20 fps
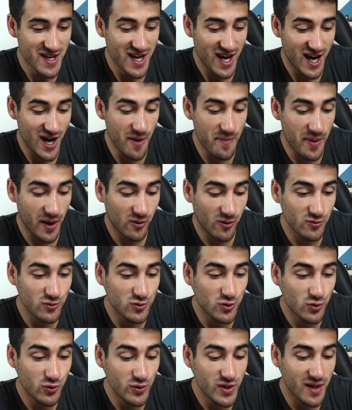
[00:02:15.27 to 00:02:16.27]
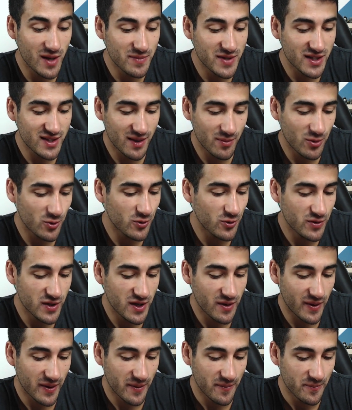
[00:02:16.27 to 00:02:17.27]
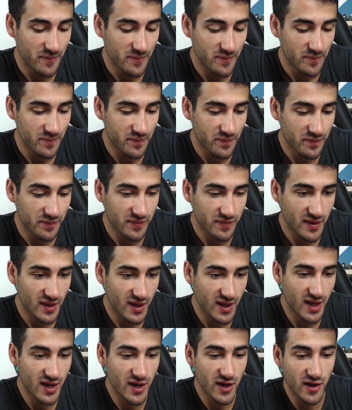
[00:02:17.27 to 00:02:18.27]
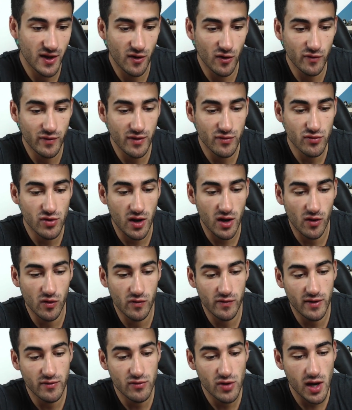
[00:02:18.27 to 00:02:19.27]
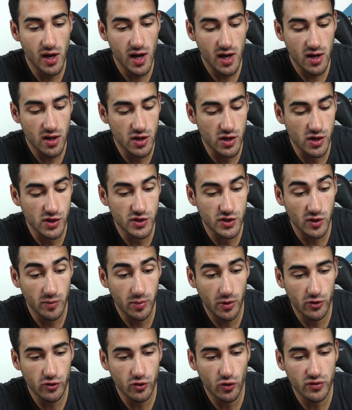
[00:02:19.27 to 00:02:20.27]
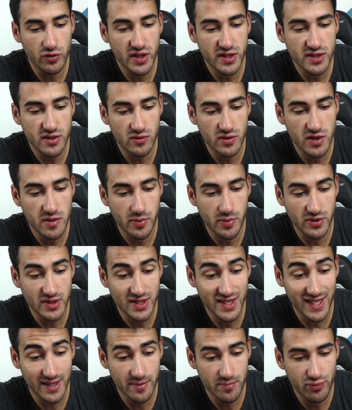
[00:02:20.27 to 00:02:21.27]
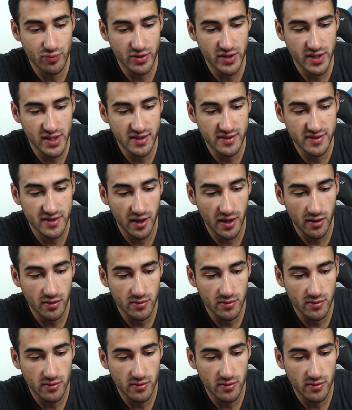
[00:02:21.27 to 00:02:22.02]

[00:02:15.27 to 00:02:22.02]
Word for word: par contre, du coup, il a peut-être abandonné, ouais. on va voir. On va voir. sans prendre trop de risques, on dépense 4 points d'élixir.